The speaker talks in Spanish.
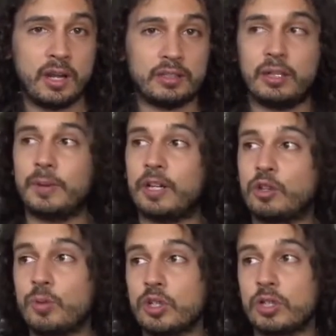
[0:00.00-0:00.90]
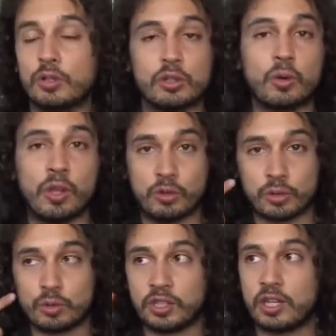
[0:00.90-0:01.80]
entre varios músicos o cuando
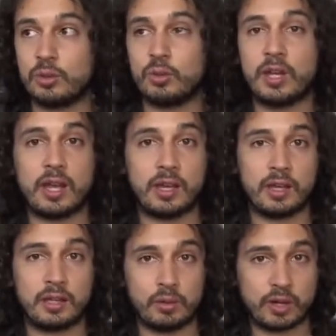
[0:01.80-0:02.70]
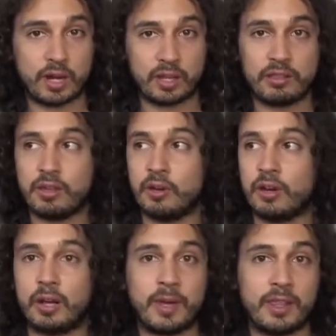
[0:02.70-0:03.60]
escucháis una, canción
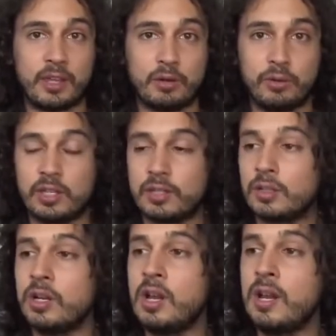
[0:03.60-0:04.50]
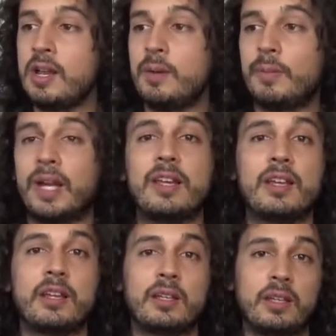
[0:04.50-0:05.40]
grabada en un disco,
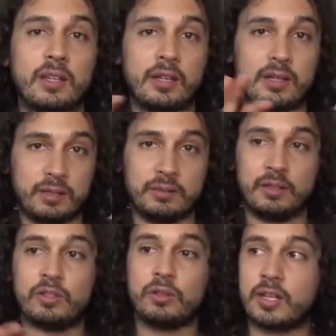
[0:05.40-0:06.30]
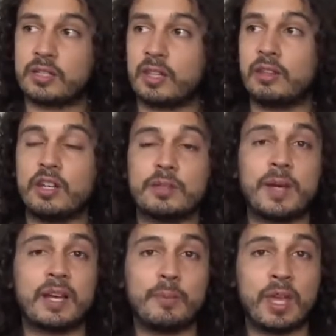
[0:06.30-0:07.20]
eh, las canciones
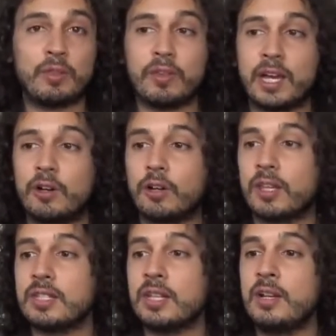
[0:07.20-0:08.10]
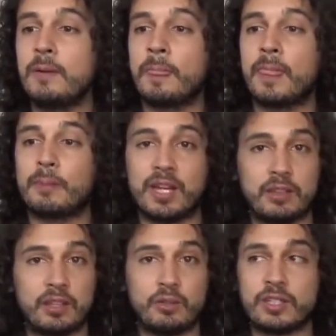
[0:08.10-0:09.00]
van cambiando de acordes van
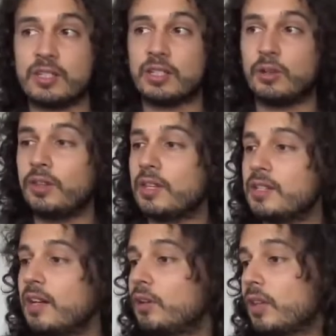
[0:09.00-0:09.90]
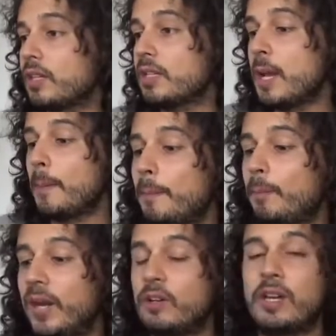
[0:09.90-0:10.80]
haciendo así secuencias de acordes,
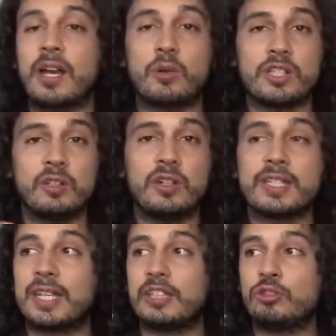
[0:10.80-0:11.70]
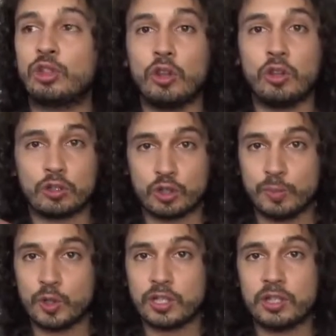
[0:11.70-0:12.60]
pero la cuestión es que todos los
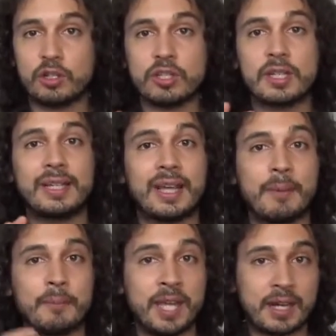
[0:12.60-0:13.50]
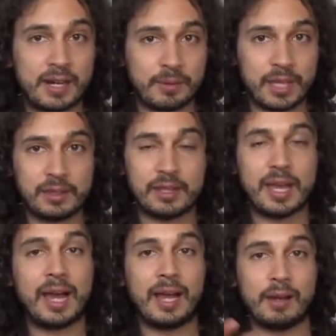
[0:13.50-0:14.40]
músicos cambian a la vez
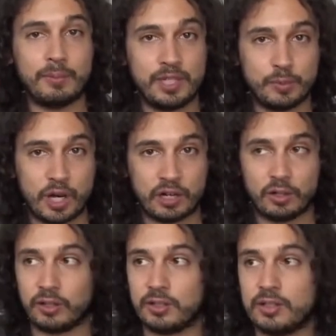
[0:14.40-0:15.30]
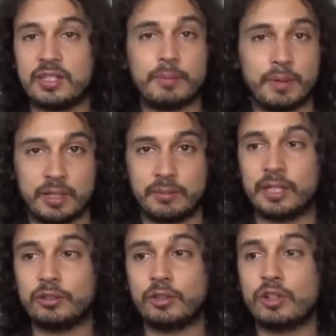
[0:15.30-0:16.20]
al mismo acorde, siempre,
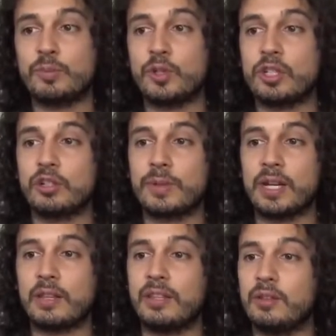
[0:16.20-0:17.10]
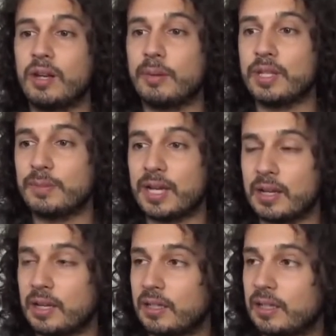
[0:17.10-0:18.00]
¿vale? Todos los músicos van haciendo la
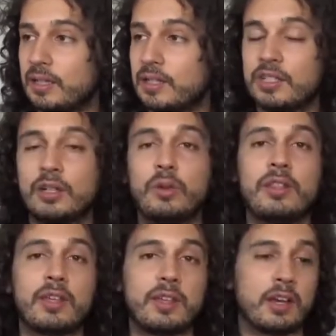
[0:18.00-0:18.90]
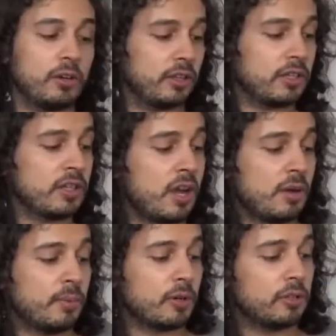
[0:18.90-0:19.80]
misma eh, secuencia de acordes.
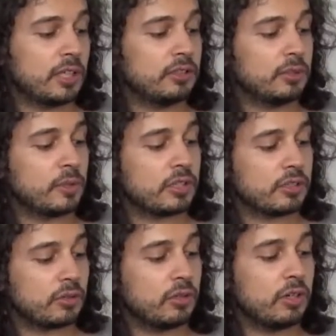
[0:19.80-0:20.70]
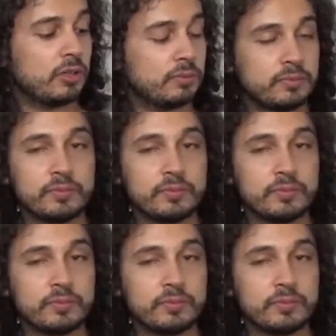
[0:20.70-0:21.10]
Por lo tanto, pues eso, do,